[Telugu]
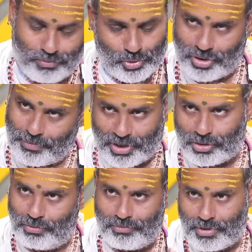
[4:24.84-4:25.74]
ముందుకు
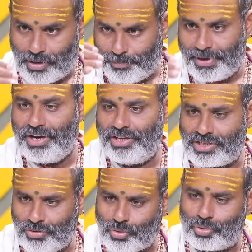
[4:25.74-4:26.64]
మెట్లు
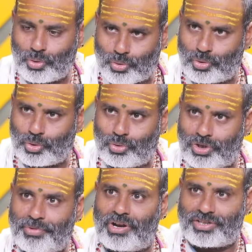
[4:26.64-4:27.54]
పైనుంచి ఒక్కోటి ఒక్కోటి
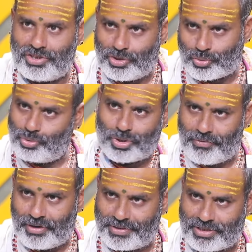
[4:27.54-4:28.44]
ఒక్కోటి మనం అర్చన చేసుకుంటూ
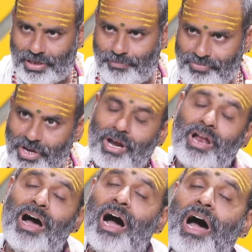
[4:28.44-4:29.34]
రావాలి వరుసగా
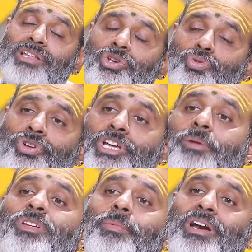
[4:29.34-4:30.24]
ఆ చేసుకుంటే
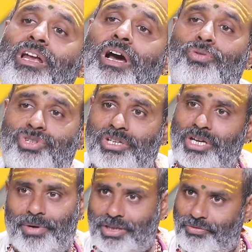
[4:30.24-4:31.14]
ఎనిమిది మెట్లగా
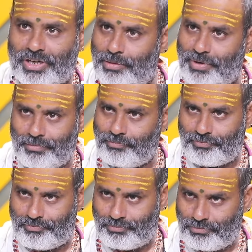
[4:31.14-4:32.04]
వచ్చేటట్టుగా మొత్తం వాటిని మనం
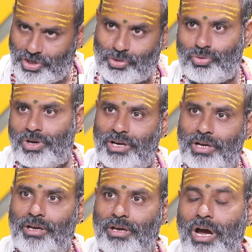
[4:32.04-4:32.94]

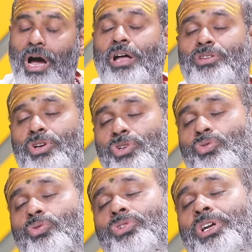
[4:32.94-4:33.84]
చేసుకోగలగాలి ఆ
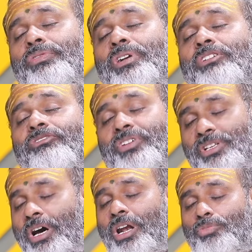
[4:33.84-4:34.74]
చేసుకునేటువంటి
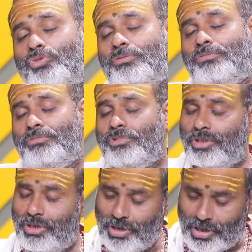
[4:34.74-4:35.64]
విధానము
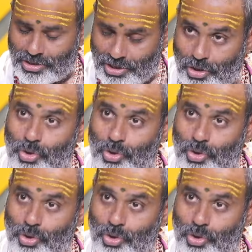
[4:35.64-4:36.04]
చాలా